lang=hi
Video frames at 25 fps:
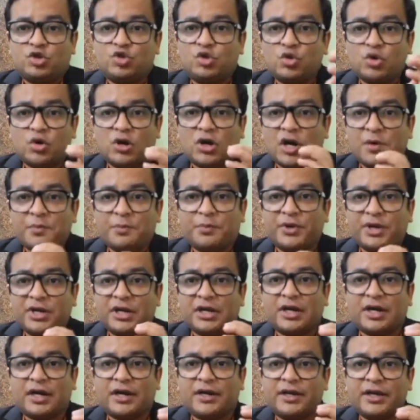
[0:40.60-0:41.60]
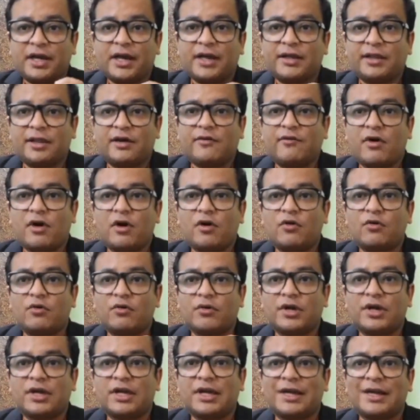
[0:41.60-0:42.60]
जो कंपनी घटिया दवाओं
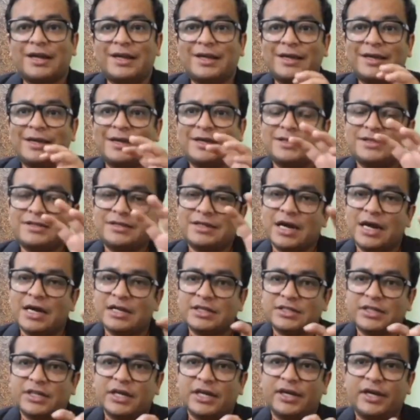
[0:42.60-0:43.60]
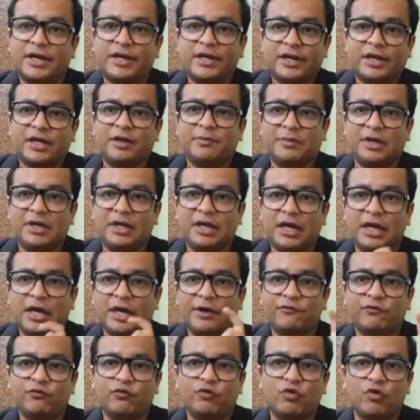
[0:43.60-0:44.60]
के लिए जांच के घेरे में
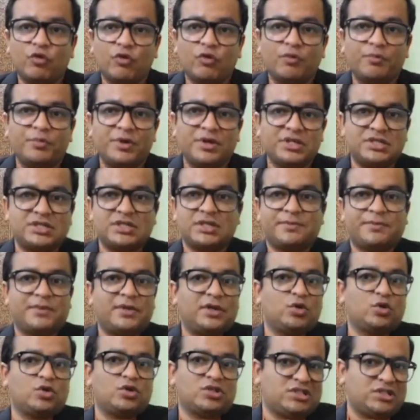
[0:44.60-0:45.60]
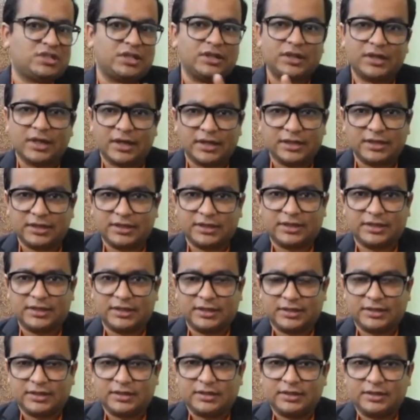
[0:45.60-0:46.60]
है वो बीजेपी को चंदा देती
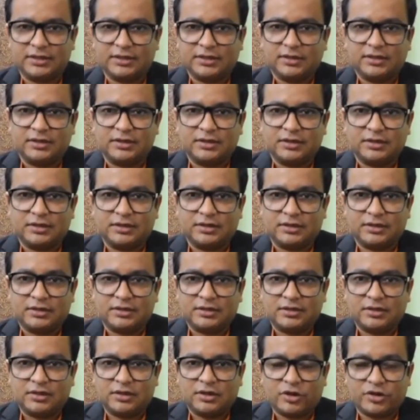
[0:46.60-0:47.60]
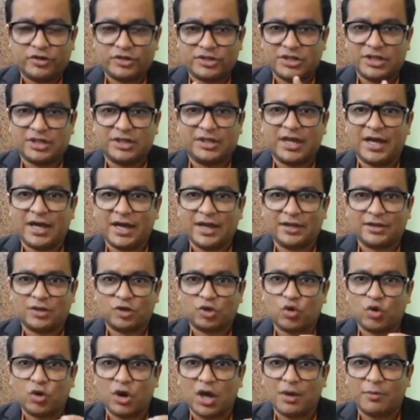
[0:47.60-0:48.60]
है और चंदा
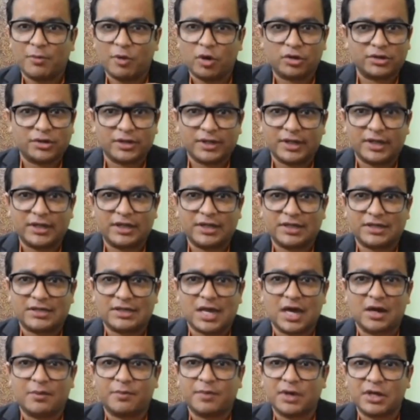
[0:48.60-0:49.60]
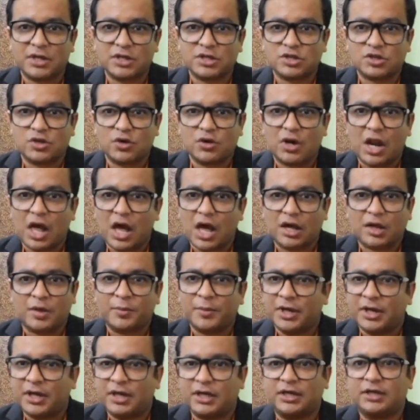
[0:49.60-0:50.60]
थोड़ा बहुत नहीं हज़ार पाँच सौ लाख
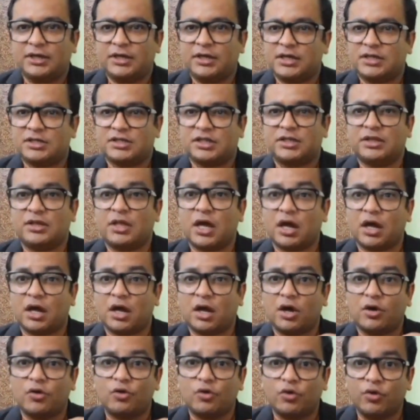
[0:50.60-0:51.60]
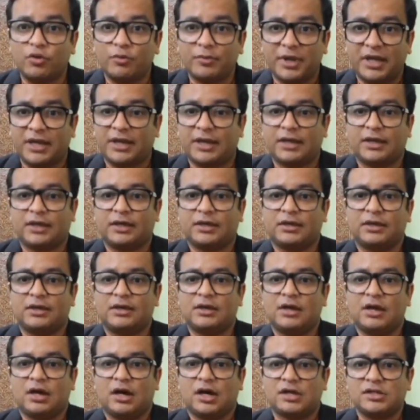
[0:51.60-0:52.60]
में नहीं ये चंदा करोड़ों में है
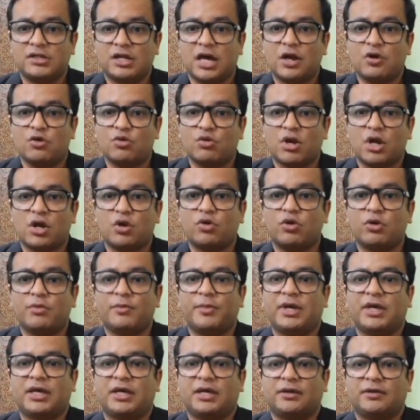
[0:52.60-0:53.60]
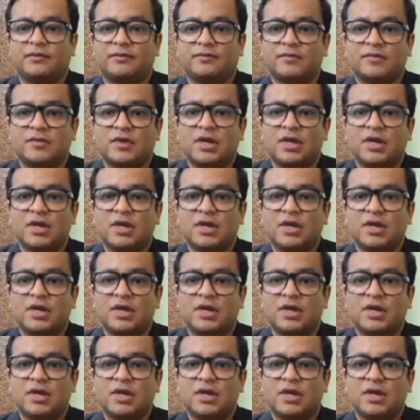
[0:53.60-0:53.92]
हज़ारों करोड़ में है